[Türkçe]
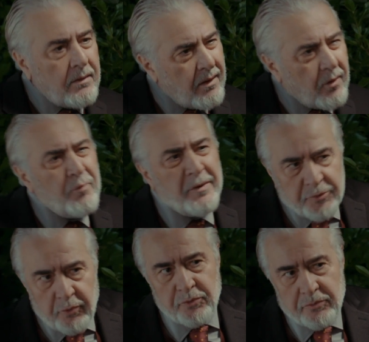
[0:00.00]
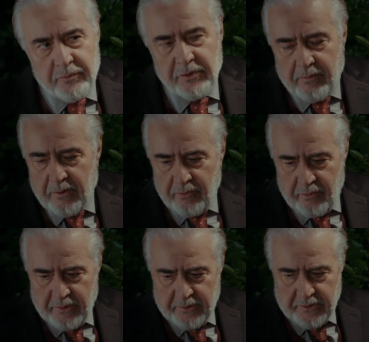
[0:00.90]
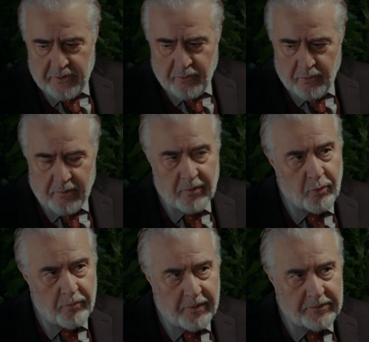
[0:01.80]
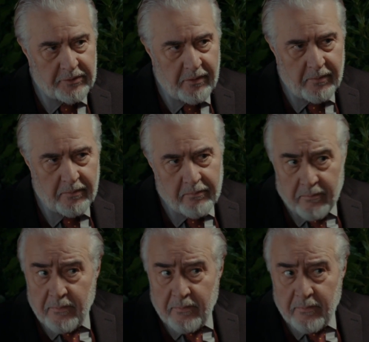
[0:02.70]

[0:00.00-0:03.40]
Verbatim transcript: Ya Ömer çok çabalıyor her şeyi yoluna koymak için ama